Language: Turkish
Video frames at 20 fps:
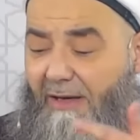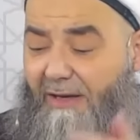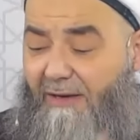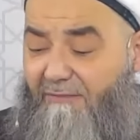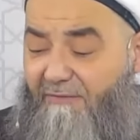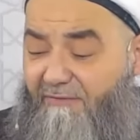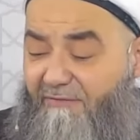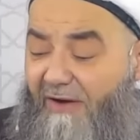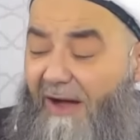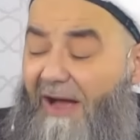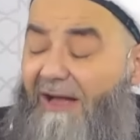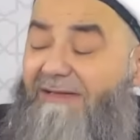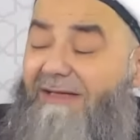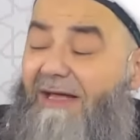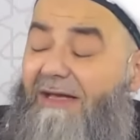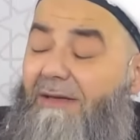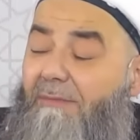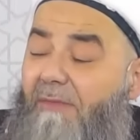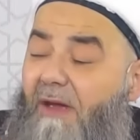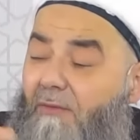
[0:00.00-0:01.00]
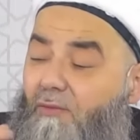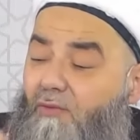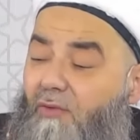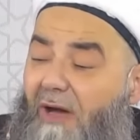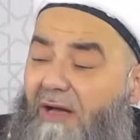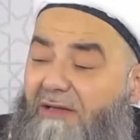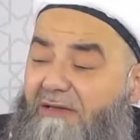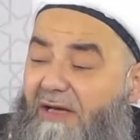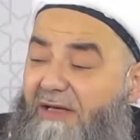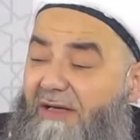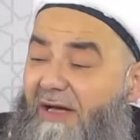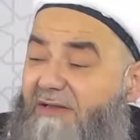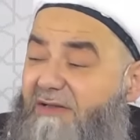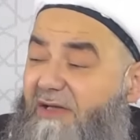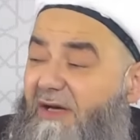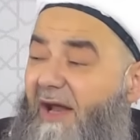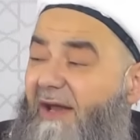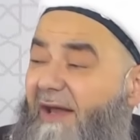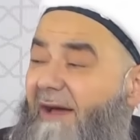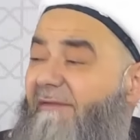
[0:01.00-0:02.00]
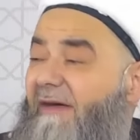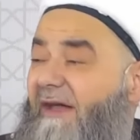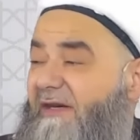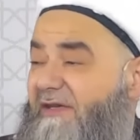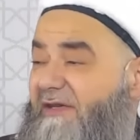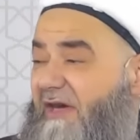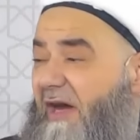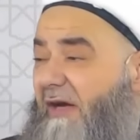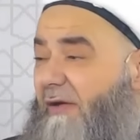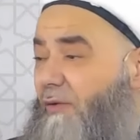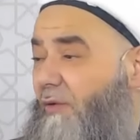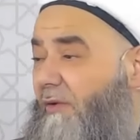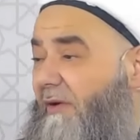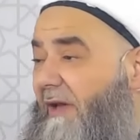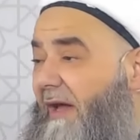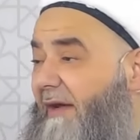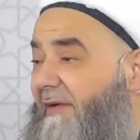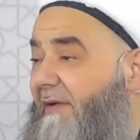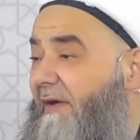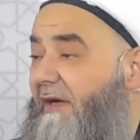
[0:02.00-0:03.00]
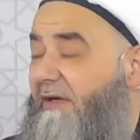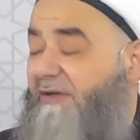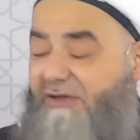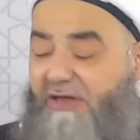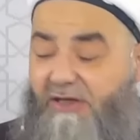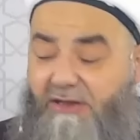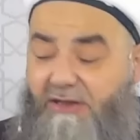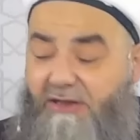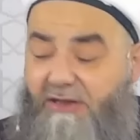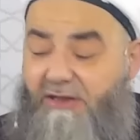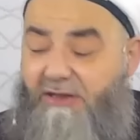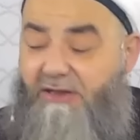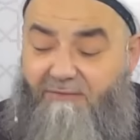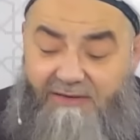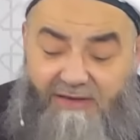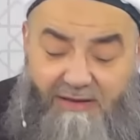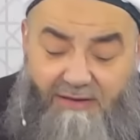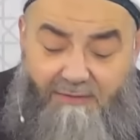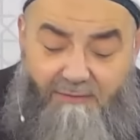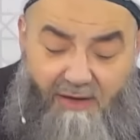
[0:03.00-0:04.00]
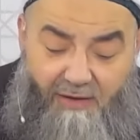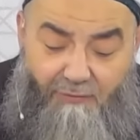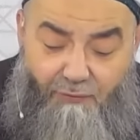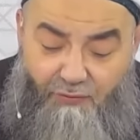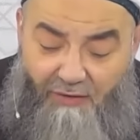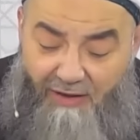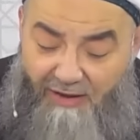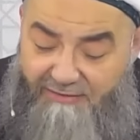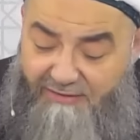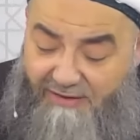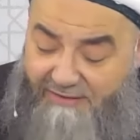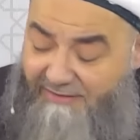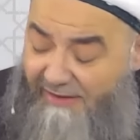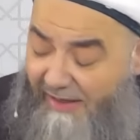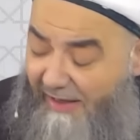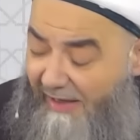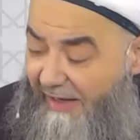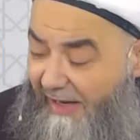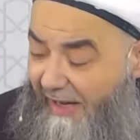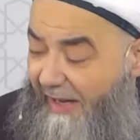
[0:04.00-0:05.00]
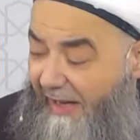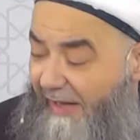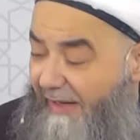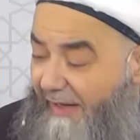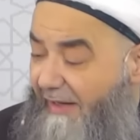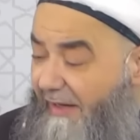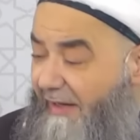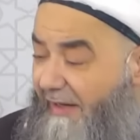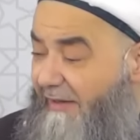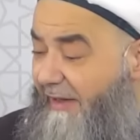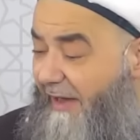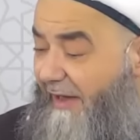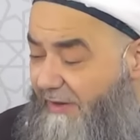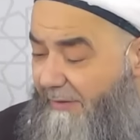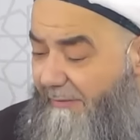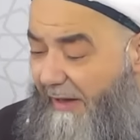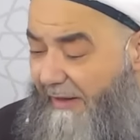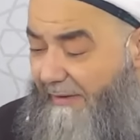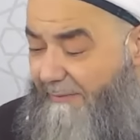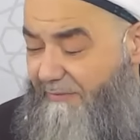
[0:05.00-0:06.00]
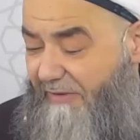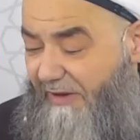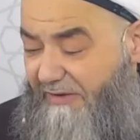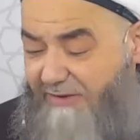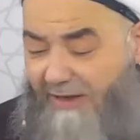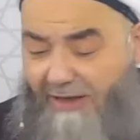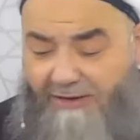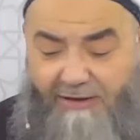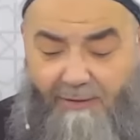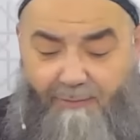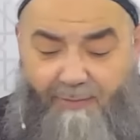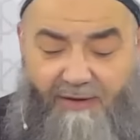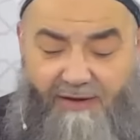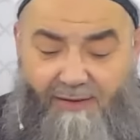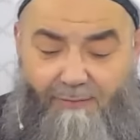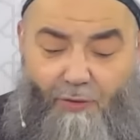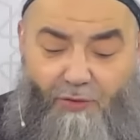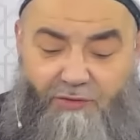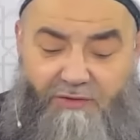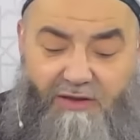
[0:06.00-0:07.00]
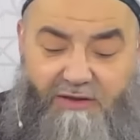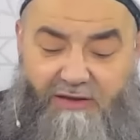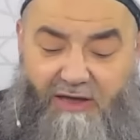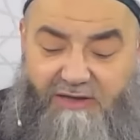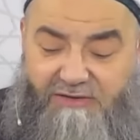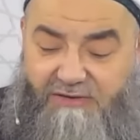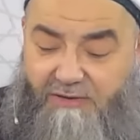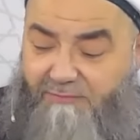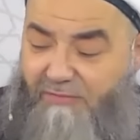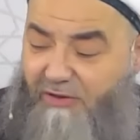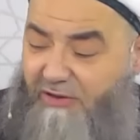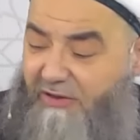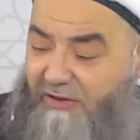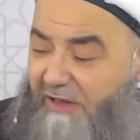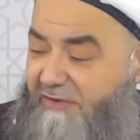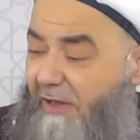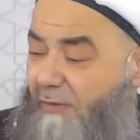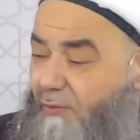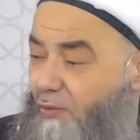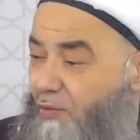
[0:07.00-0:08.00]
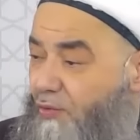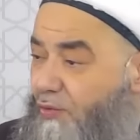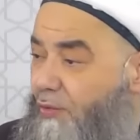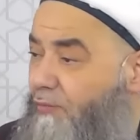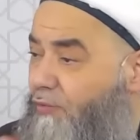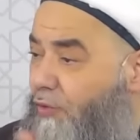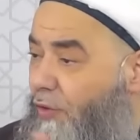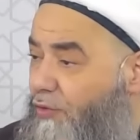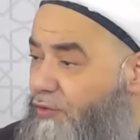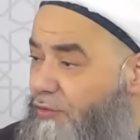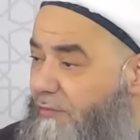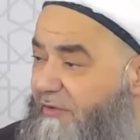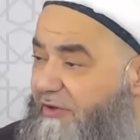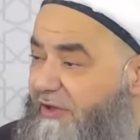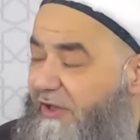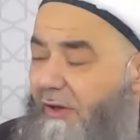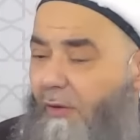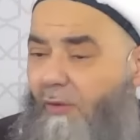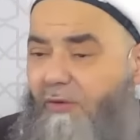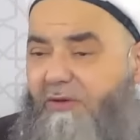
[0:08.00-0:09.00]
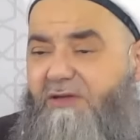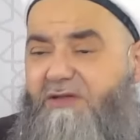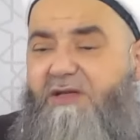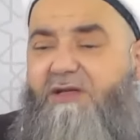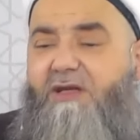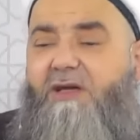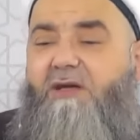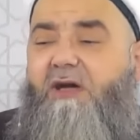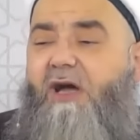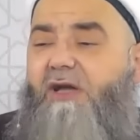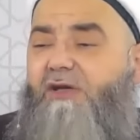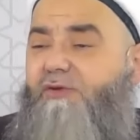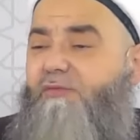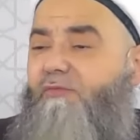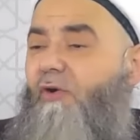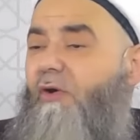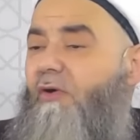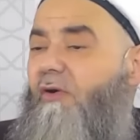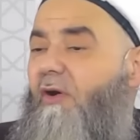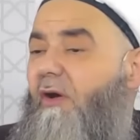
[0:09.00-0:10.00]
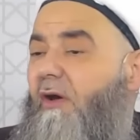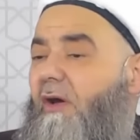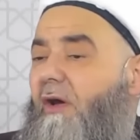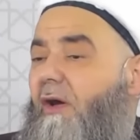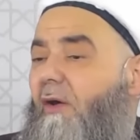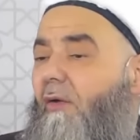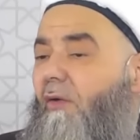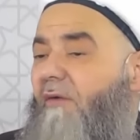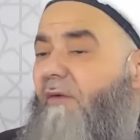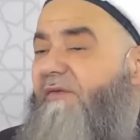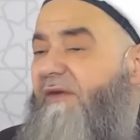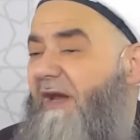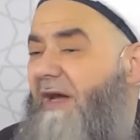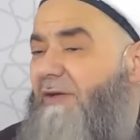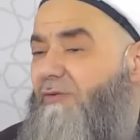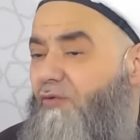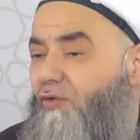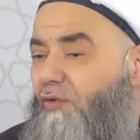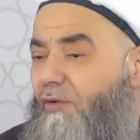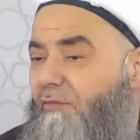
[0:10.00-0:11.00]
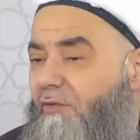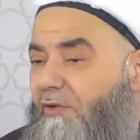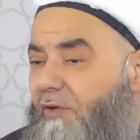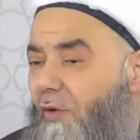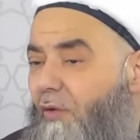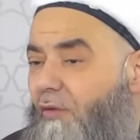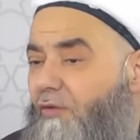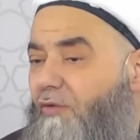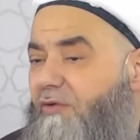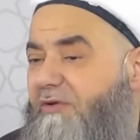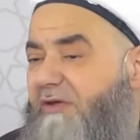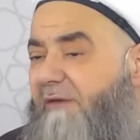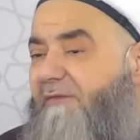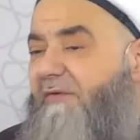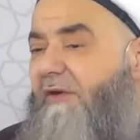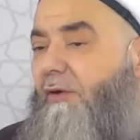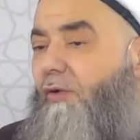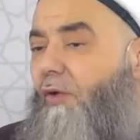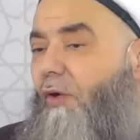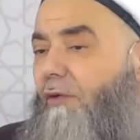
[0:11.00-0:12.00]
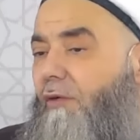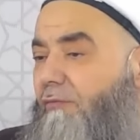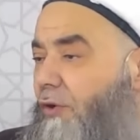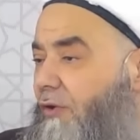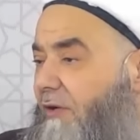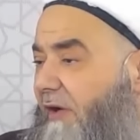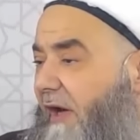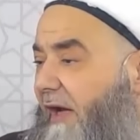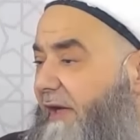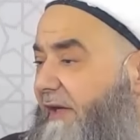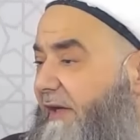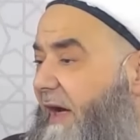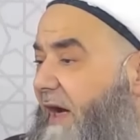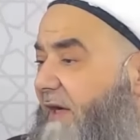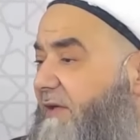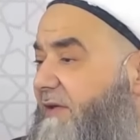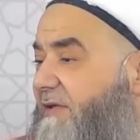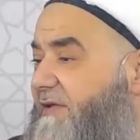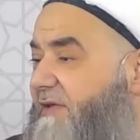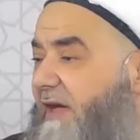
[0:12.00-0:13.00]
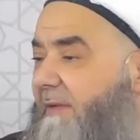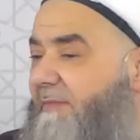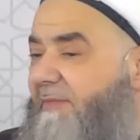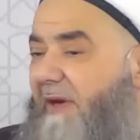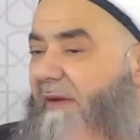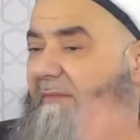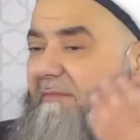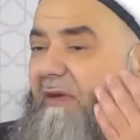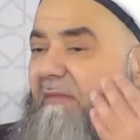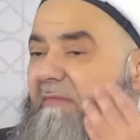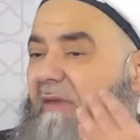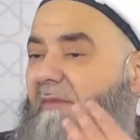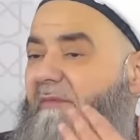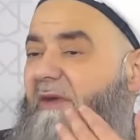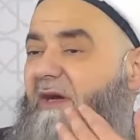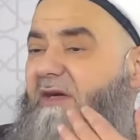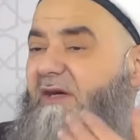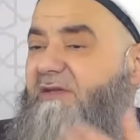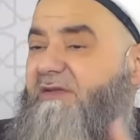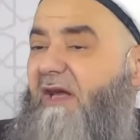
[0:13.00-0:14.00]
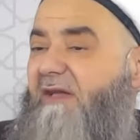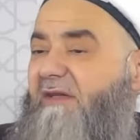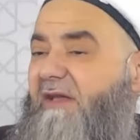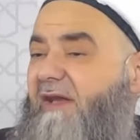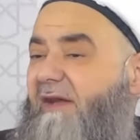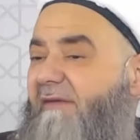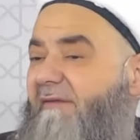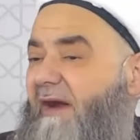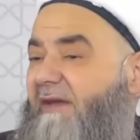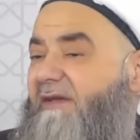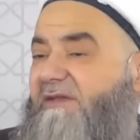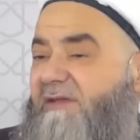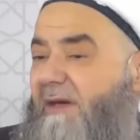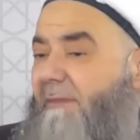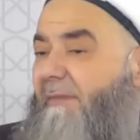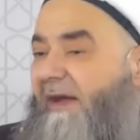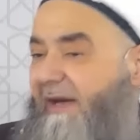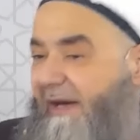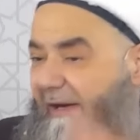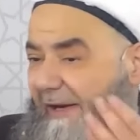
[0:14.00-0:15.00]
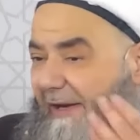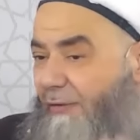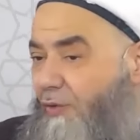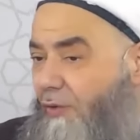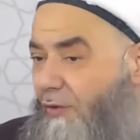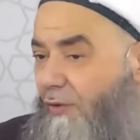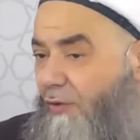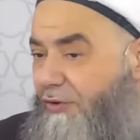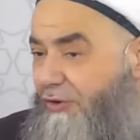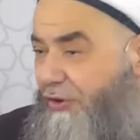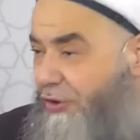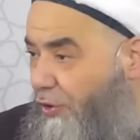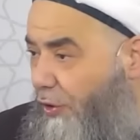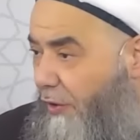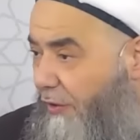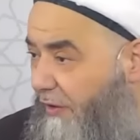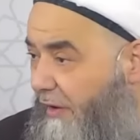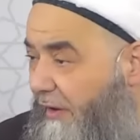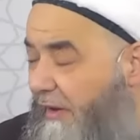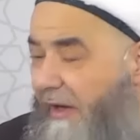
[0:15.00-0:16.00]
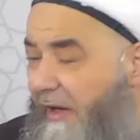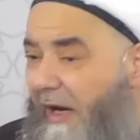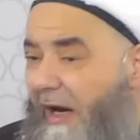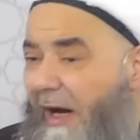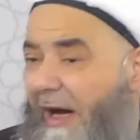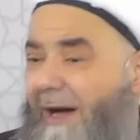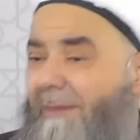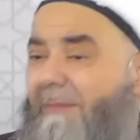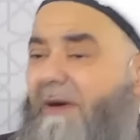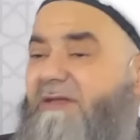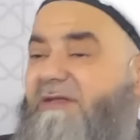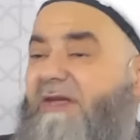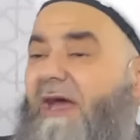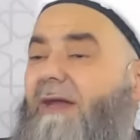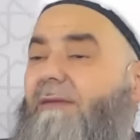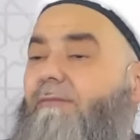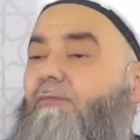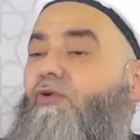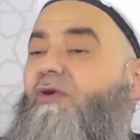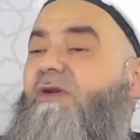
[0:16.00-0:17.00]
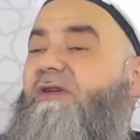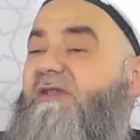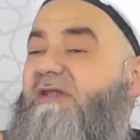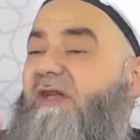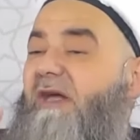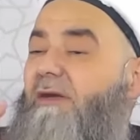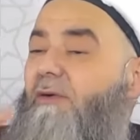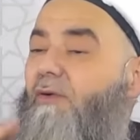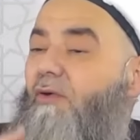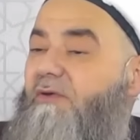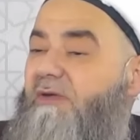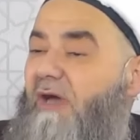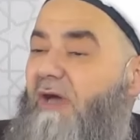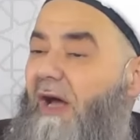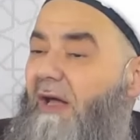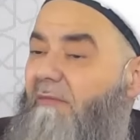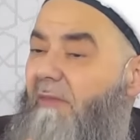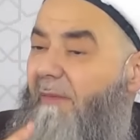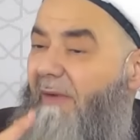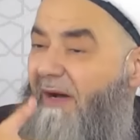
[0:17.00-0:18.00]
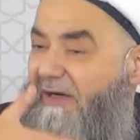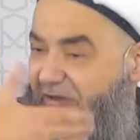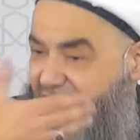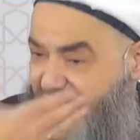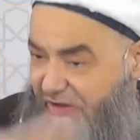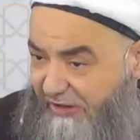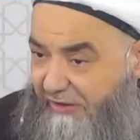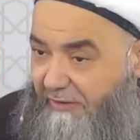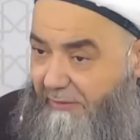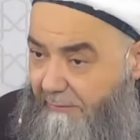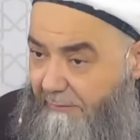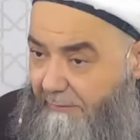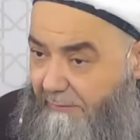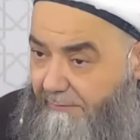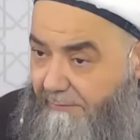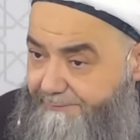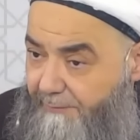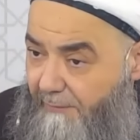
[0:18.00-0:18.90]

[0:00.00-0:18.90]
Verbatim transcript: E, vadeli mevduata yatırana verecek diyorlar. Şimdi vadeli mevduata TL yatırmayıp da zaten param orada kalsın bir kasa tuttum koydum içine ona zaten karışmıyor. O finans kurumu da onu kefil de olmuyor yani. Yangın, zeprem bilmem ne kasanda ne vardıysa bana ne diyor o gidiyor. Ama sen bu riskleri göze almamak için